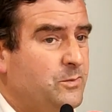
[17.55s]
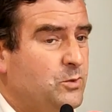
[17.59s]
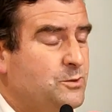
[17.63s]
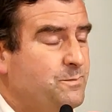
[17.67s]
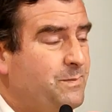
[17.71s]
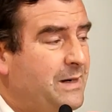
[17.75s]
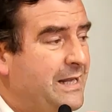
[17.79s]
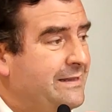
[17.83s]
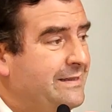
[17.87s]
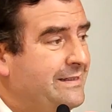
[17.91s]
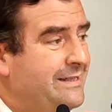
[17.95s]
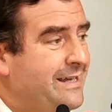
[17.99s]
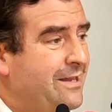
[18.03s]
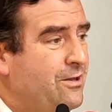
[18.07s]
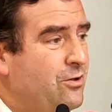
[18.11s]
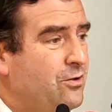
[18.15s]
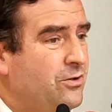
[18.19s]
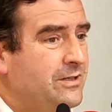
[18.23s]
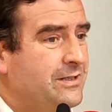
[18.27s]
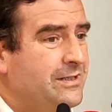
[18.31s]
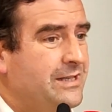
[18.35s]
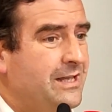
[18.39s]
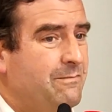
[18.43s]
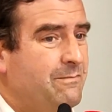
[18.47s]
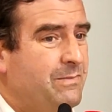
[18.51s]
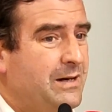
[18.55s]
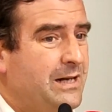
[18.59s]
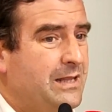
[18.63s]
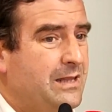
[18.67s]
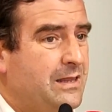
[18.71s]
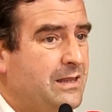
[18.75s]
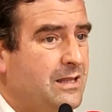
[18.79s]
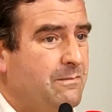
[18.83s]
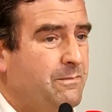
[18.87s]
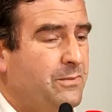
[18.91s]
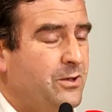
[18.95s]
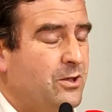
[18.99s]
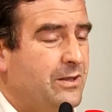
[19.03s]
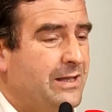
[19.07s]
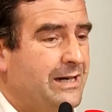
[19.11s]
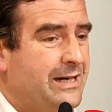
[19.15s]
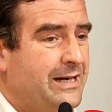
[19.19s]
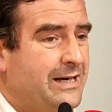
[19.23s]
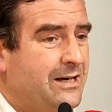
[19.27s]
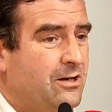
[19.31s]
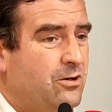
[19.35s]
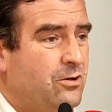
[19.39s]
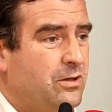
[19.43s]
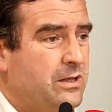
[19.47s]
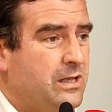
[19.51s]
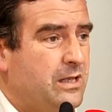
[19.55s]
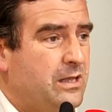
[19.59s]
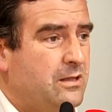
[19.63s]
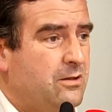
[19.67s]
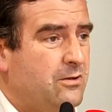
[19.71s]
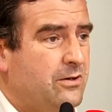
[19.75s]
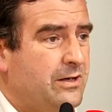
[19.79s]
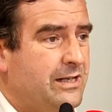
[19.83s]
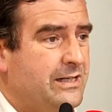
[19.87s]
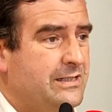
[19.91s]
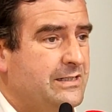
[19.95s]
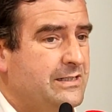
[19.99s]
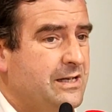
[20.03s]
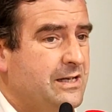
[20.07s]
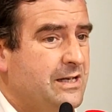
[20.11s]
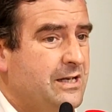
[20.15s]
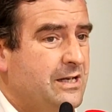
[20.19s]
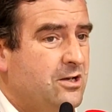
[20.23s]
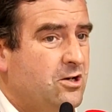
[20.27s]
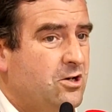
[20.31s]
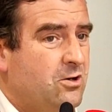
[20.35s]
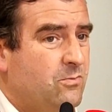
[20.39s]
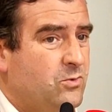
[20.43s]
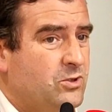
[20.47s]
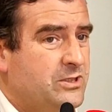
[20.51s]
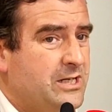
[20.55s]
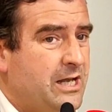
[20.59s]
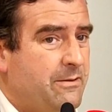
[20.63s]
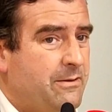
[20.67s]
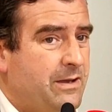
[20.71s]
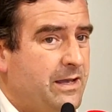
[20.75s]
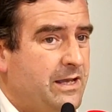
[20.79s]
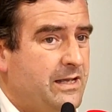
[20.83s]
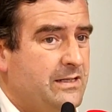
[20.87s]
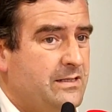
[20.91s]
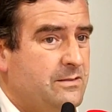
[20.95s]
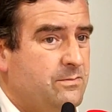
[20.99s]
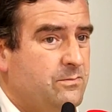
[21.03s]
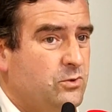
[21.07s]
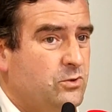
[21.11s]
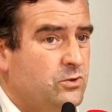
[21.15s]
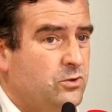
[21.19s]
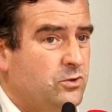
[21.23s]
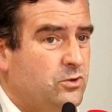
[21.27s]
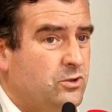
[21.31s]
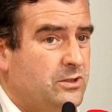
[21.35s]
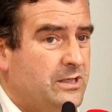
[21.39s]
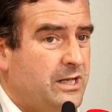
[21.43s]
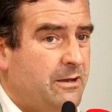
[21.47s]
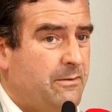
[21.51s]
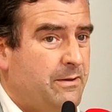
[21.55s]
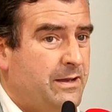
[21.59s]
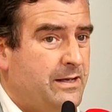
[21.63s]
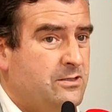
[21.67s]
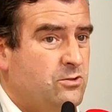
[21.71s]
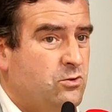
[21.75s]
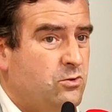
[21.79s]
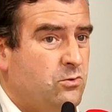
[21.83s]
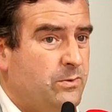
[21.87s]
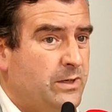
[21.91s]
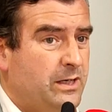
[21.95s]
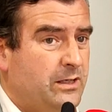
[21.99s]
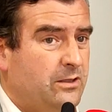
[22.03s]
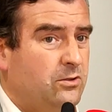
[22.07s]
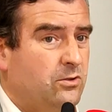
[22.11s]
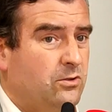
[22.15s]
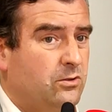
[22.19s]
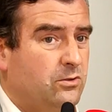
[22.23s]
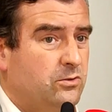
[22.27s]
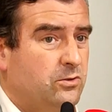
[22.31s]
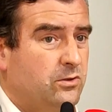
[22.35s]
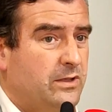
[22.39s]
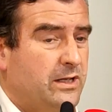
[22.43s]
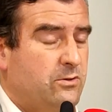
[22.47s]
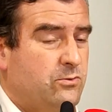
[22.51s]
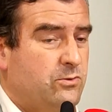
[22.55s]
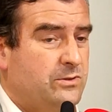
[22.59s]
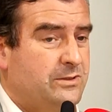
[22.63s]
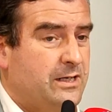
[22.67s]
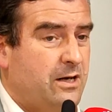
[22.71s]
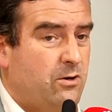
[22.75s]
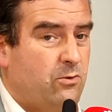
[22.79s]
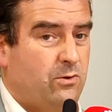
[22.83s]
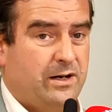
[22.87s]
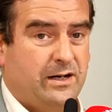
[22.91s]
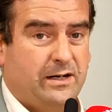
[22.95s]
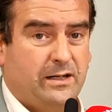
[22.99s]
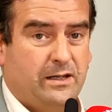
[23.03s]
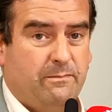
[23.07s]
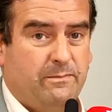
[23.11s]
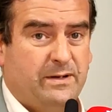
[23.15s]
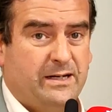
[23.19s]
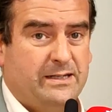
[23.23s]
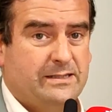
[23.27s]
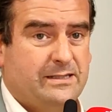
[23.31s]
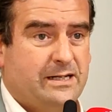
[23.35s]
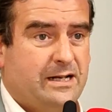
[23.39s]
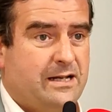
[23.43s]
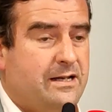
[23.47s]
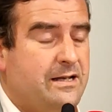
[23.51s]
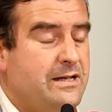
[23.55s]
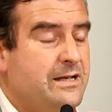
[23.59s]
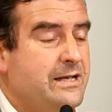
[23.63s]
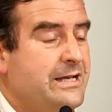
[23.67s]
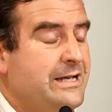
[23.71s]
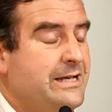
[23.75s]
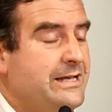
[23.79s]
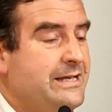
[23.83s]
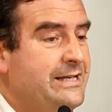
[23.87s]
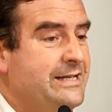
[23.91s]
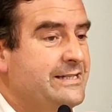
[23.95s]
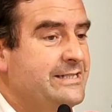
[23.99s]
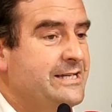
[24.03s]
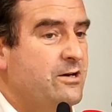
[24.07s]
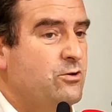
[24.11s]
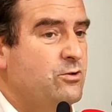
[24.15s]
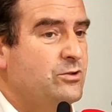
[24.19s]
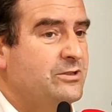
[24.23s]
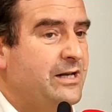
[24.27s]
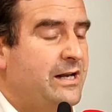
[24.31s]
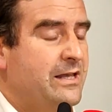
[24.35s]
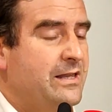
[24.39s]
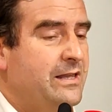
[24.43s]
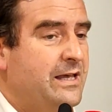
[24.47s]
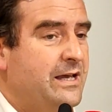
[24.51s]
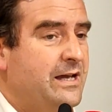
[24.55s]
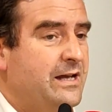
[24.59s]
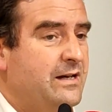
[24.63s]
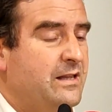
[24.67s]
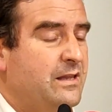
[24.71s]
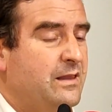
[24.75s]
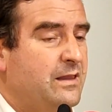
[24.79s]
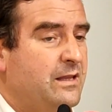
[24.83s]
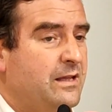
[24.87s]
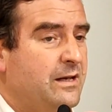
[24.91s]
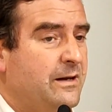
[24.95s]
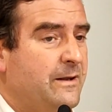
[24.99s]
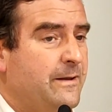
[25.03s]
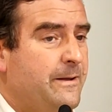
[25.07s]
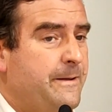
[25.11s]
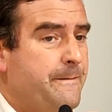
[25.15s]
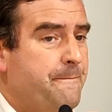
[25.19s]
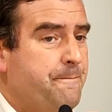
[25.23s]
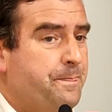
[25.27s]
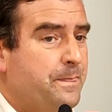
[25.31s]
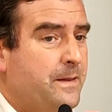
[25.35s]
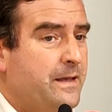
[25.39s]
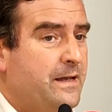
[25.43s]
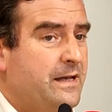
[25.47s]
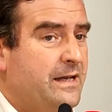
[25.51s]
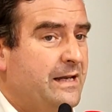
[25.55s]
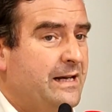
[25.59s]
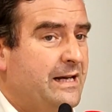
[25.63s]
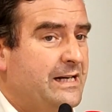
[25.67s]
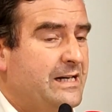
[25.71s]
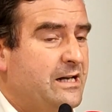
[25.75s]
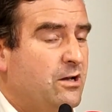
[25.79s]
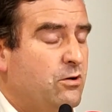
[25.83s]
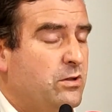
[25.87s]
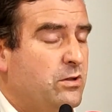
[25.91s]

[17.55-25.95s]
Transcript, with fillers: hemos planteado desde el principio de las negociaciones, como sabéis, vosotros que habéis cubierto todas nuestras ruedas de prensa, y esa es nuestra idea, es decir, eh, las